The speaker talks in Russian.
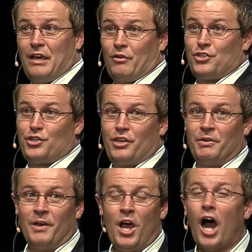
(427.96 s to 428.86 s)
девочки.
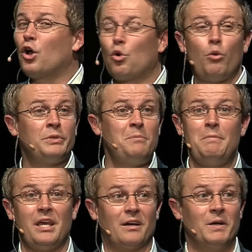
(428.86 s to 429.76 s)
Огромный
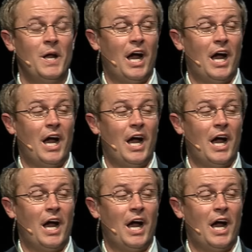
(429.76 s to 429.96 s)
мир.